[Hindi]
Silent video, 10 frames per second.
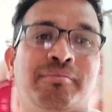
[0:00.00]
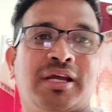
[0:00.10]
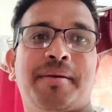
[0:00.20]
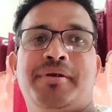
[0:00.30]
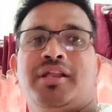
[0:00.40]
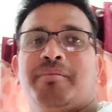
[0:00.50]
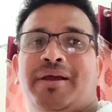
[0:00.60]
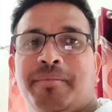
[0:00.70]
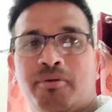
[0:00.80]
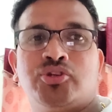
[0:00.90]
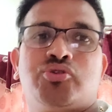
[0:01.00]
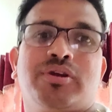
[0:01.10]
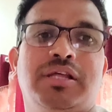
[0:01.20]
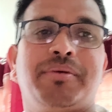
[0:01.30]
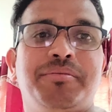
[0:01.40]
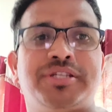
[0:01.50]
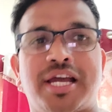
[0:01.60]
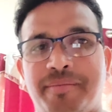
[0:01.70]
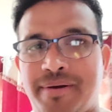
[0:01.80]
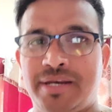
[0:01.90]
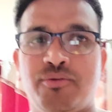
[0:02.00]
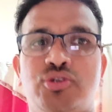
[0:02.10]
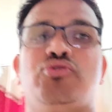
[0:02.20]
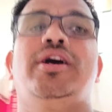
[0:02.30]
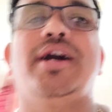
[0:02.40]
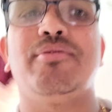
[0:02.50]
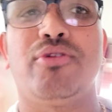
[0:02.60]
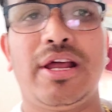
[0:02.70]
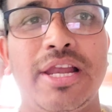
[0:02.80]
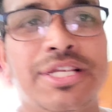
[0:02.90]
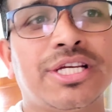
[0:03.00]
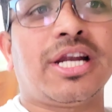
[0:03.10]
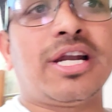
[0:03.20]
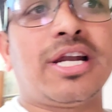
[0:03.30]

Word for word: हम तो काफ़ी देर पहले पहुंच चुके थे पर अभी चाय पानी हो चुका है अब हो रहा है लंच का